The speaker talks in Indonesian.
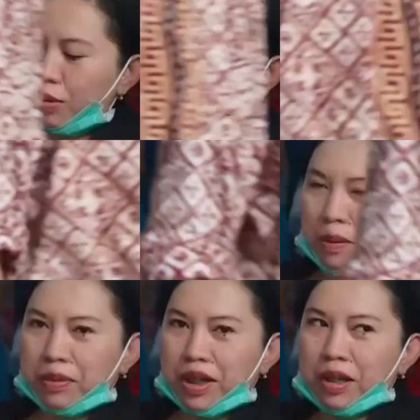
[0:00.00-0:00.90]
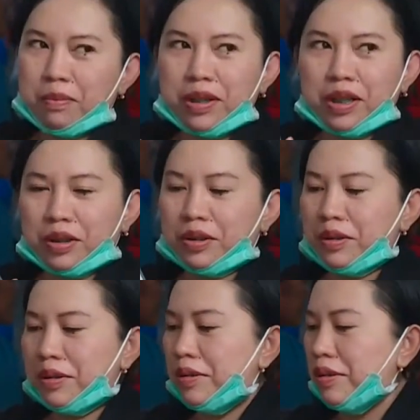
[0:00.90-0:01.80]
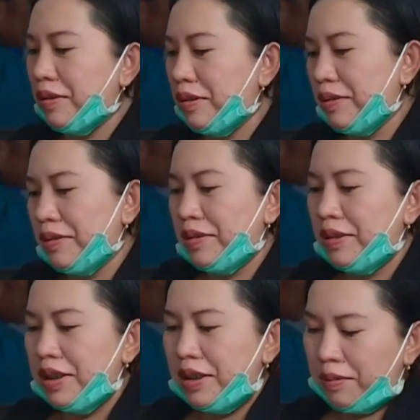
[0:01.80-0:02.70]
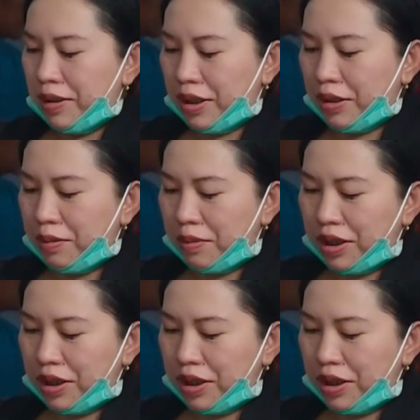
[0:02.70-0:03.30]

Palangkaraya, Kalimantan Tengah, kami siang berada pada level